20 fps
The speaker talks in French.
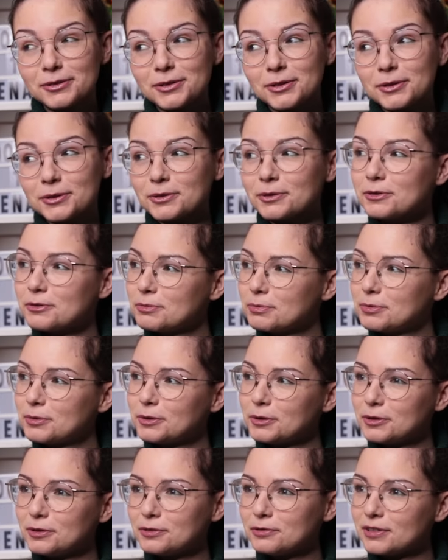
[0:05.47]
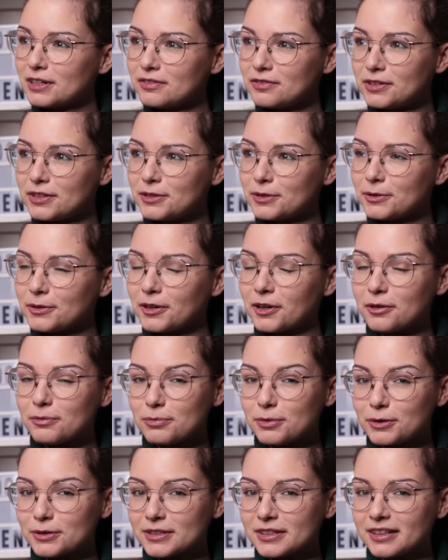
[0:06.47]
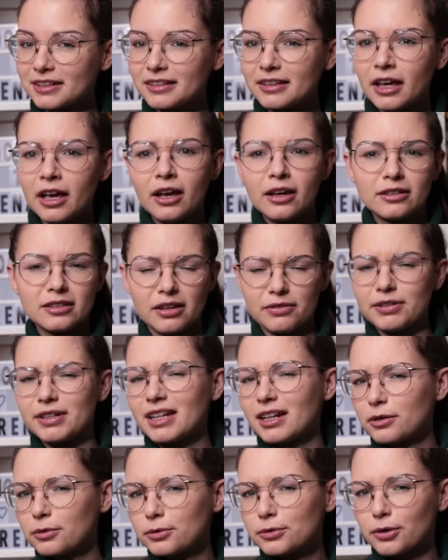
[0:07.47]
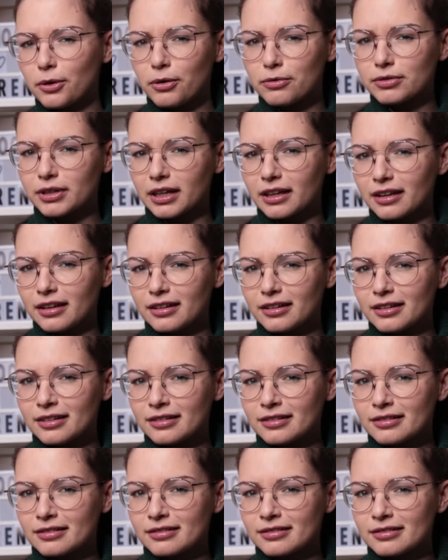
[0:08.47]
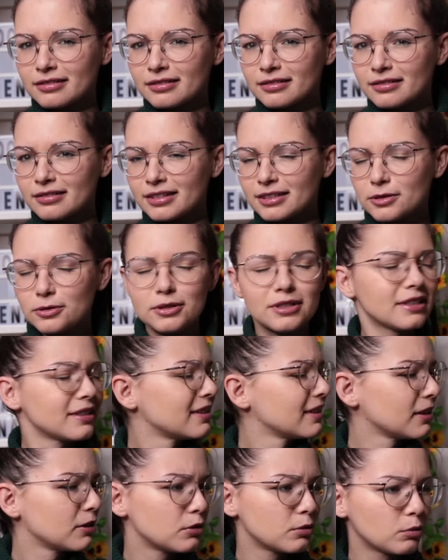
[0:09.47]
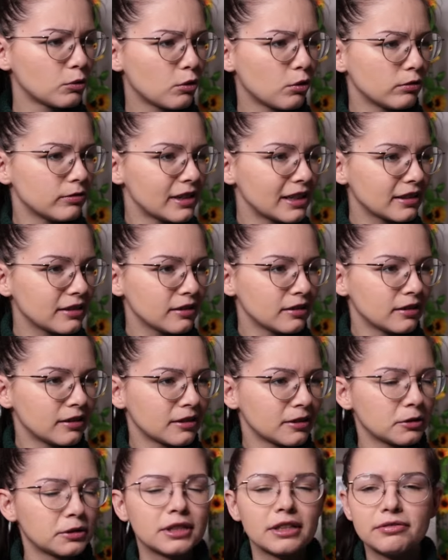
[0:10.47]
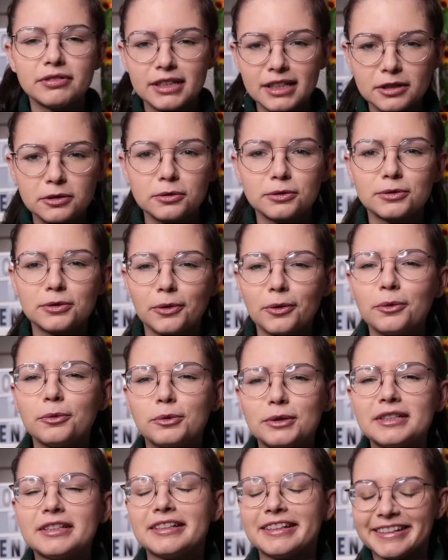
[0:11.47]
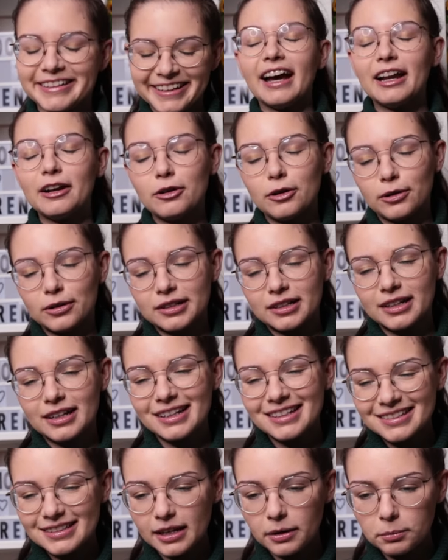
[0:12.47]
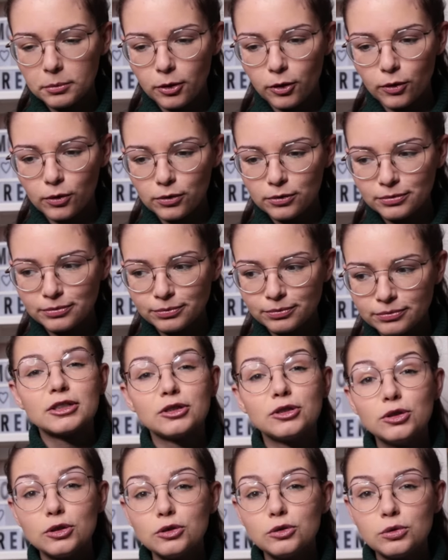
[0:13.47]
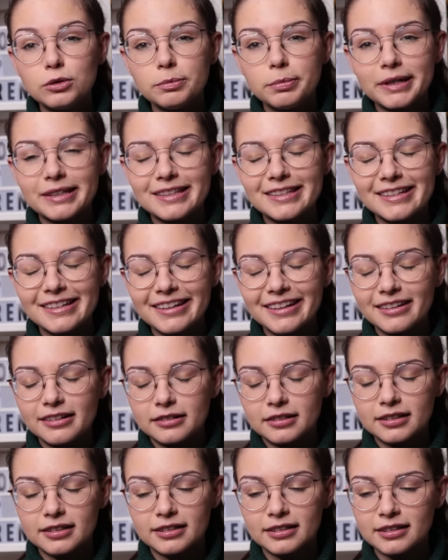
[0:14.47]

On se retrouve pour une nouvelle vidéo unboxing. Ça fait quelques temps en vrai. Est-ce que j'essaye de me convaincre que ça fait quelques temps Oui. Alors, récemment, je suis passée oh,